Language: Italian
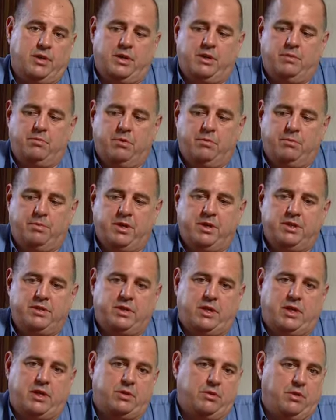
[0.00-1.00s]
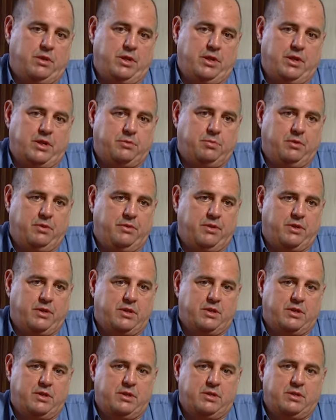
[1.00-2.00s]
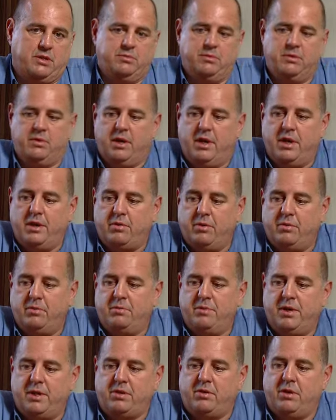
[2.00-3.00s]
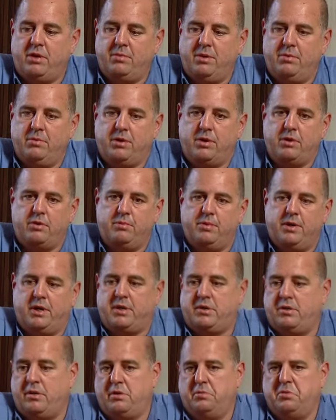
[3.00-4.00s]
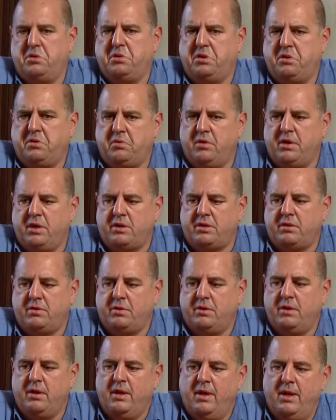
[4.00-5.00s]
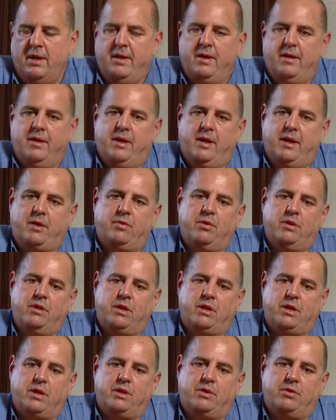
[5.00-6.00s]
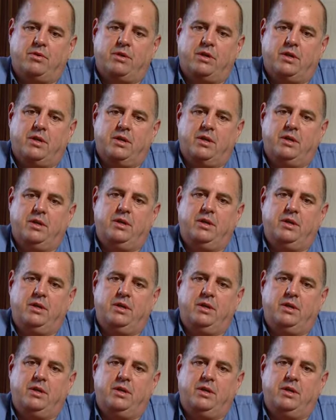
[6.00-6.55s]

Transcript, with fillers: che era immobilizzato ed era spaventatissimo. In quel momento l'abbiamo recuperato, eravamo in 4 e quindi credo che